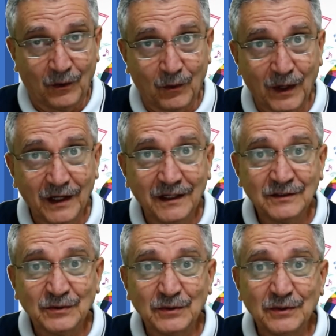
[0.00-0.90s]

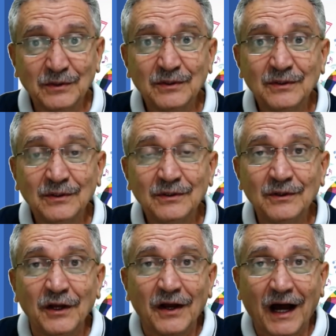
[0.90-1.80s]
Quando
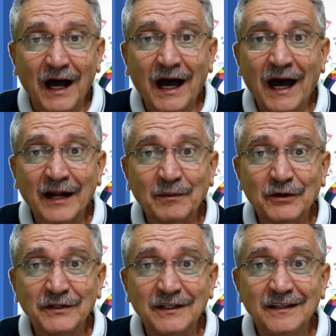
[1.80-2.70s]
a
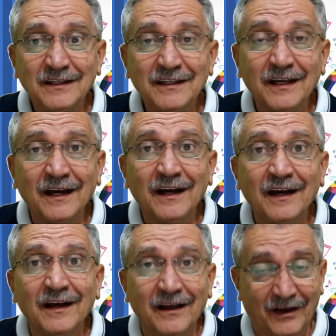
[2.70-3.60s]
harmonia
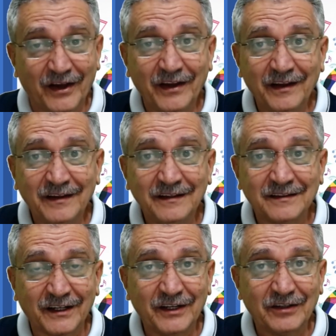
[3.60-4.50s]

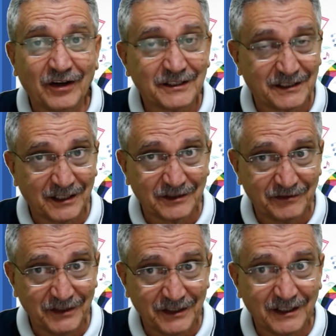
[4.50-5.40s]
entre em nossas
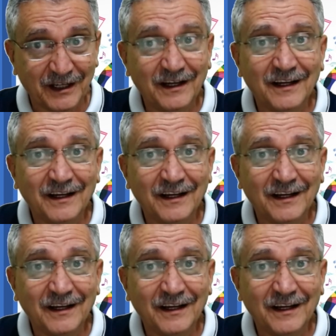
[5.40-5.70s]
vidas.